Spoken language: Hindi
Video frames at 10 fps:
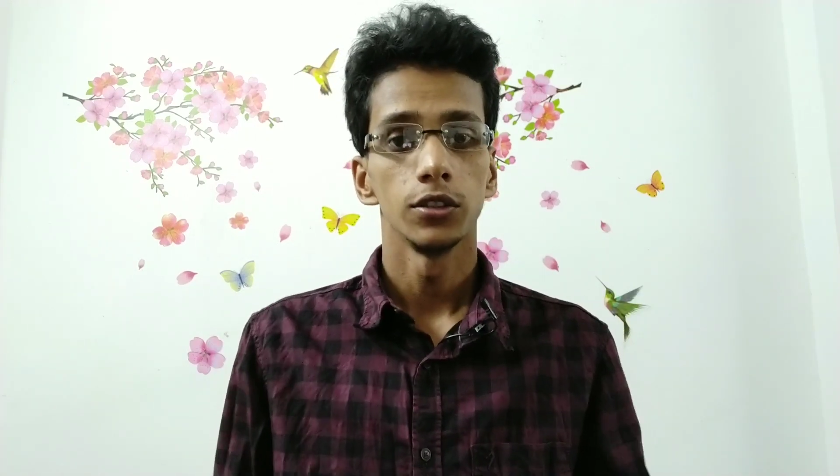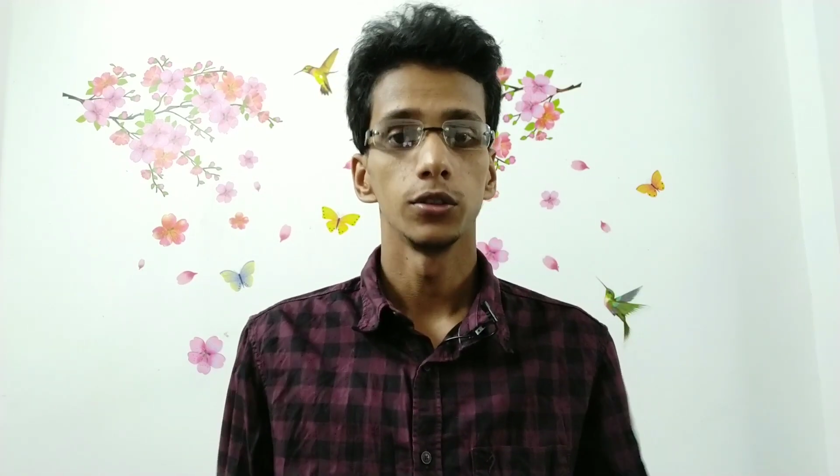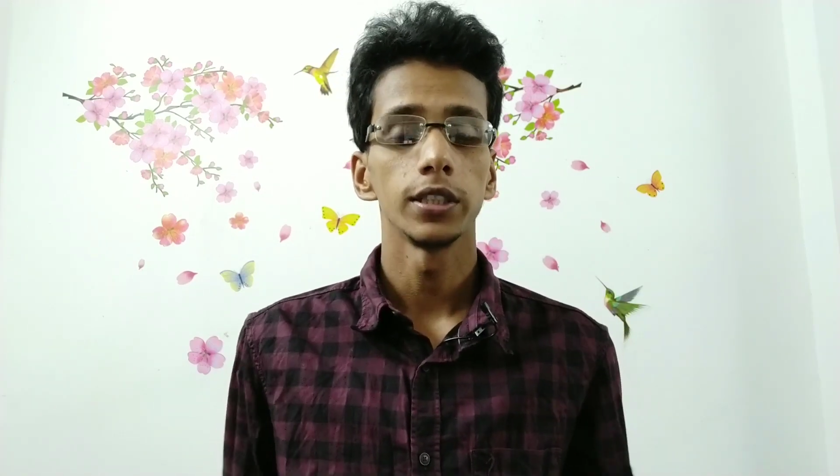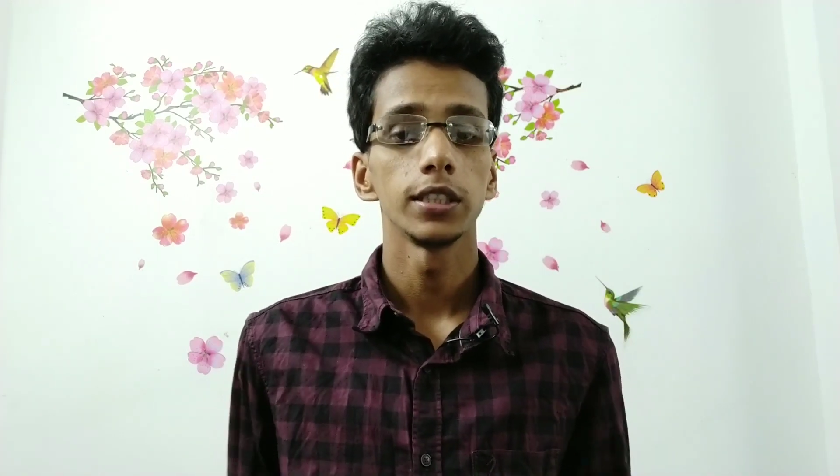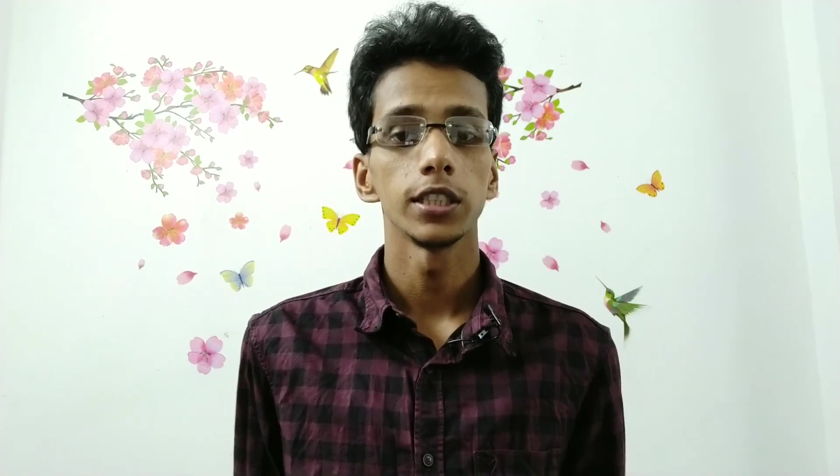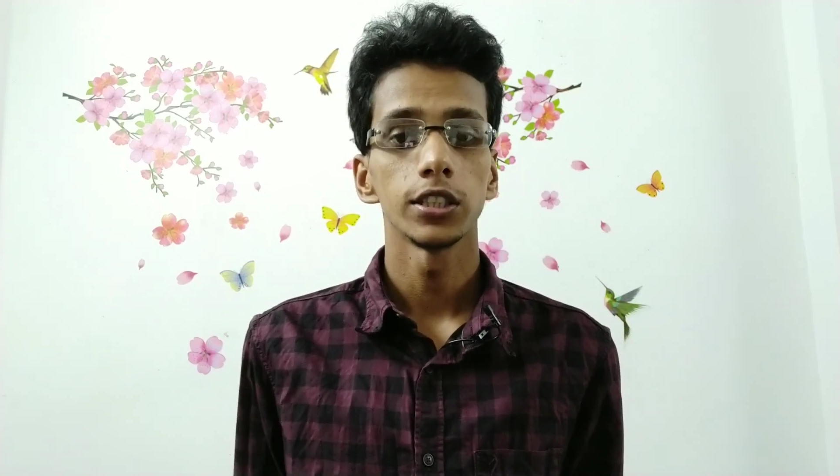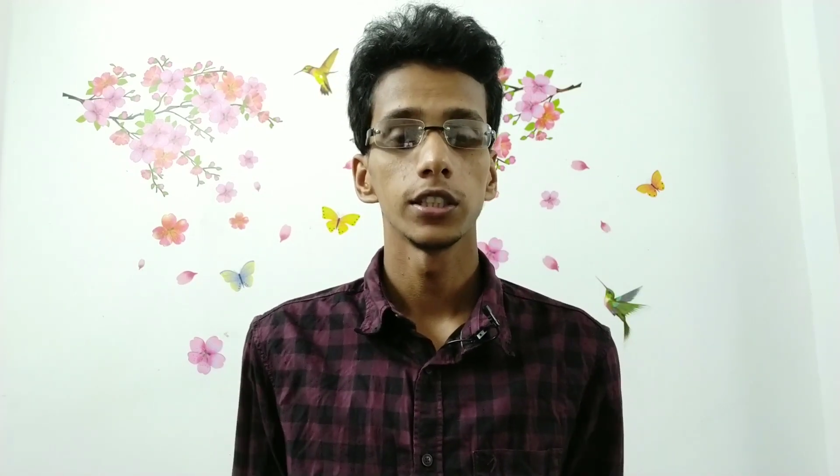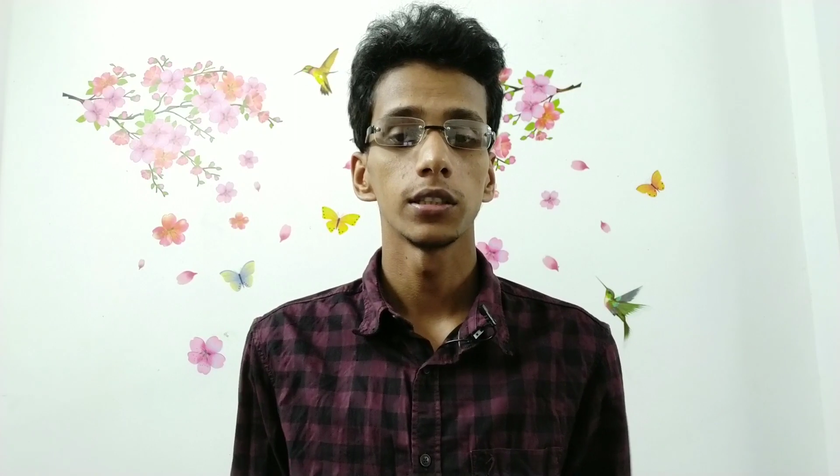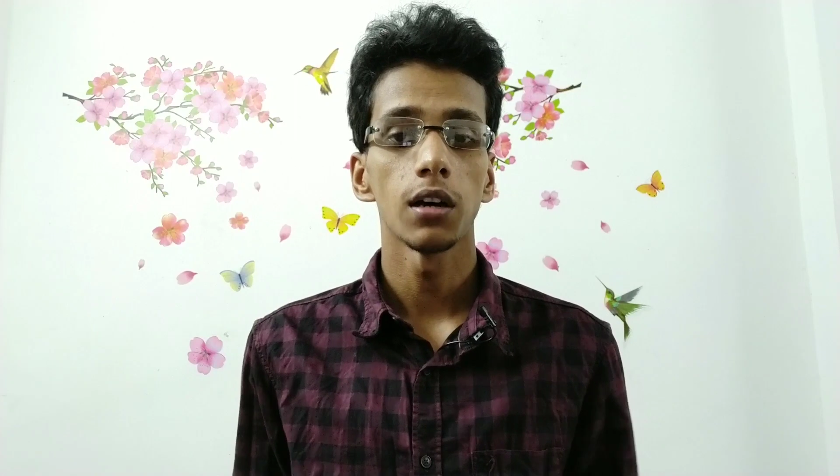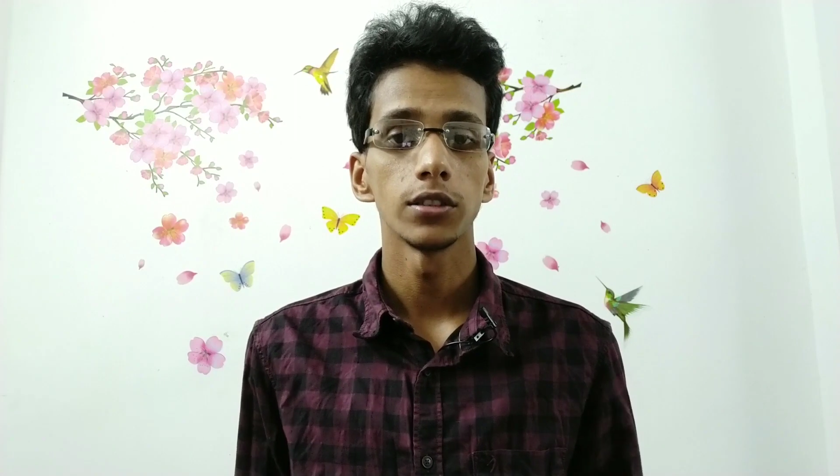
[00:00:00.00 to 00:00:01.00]
जो कि
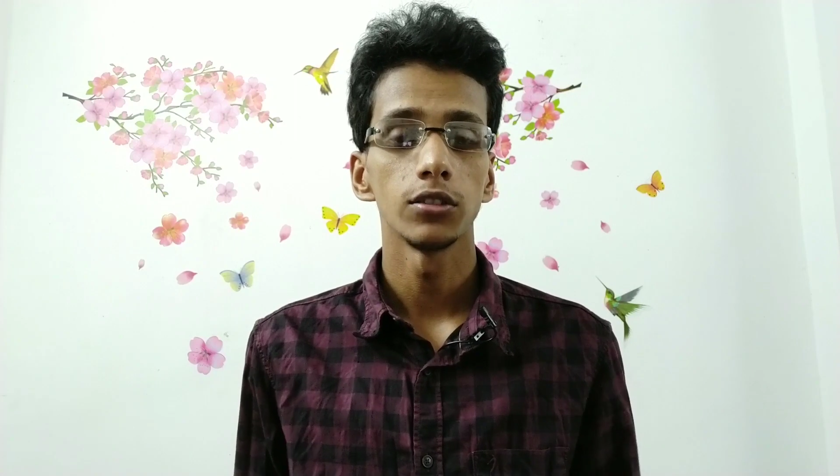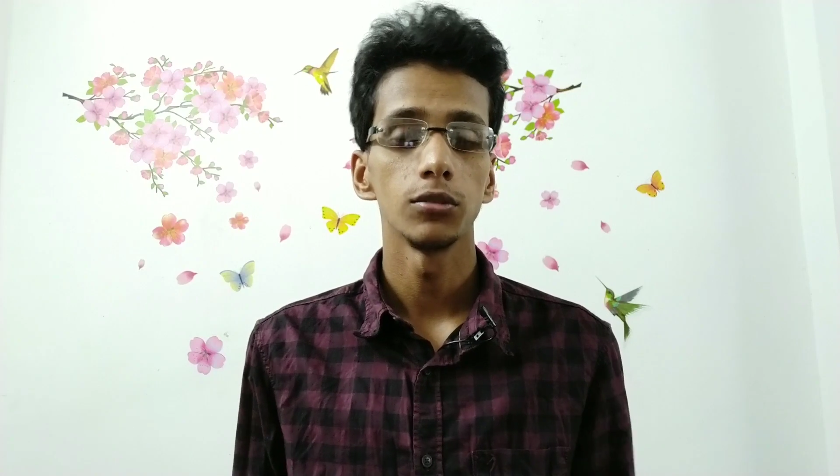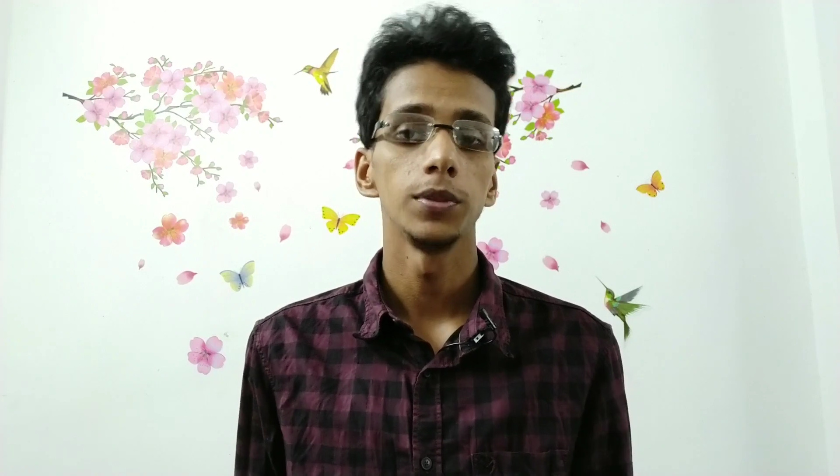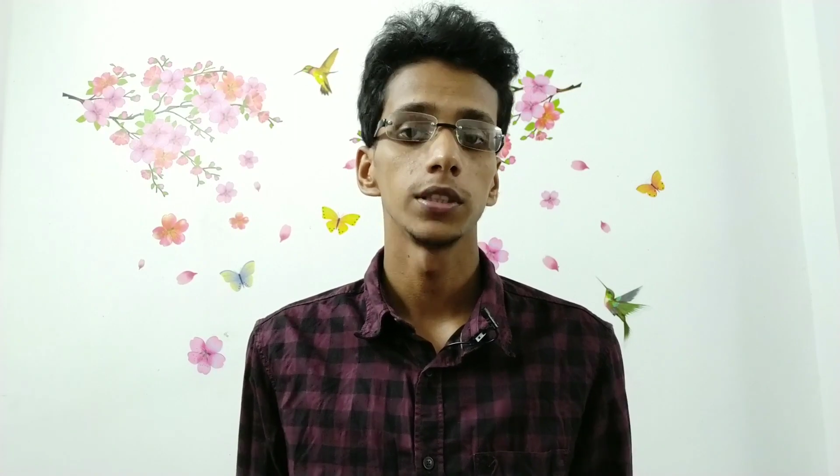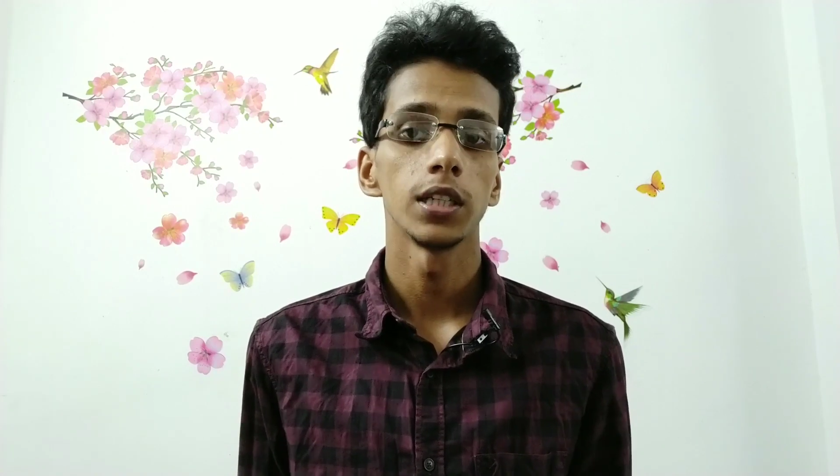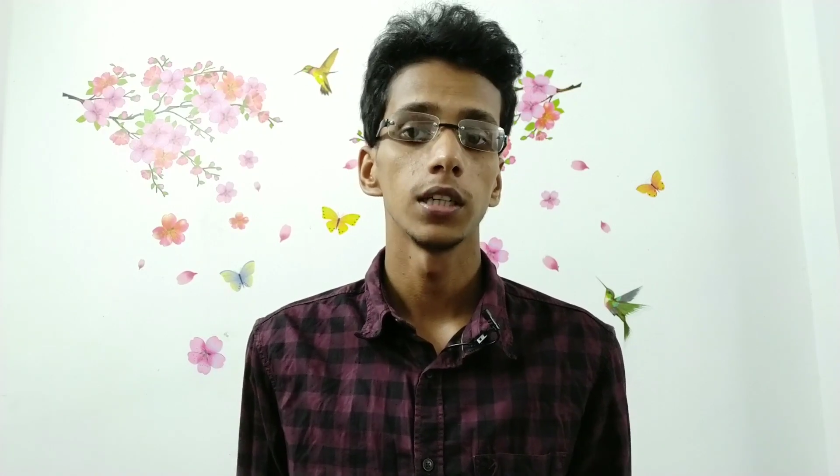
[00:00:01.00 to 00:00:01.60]
सिक्सटीन थाउजेंड रुपीज़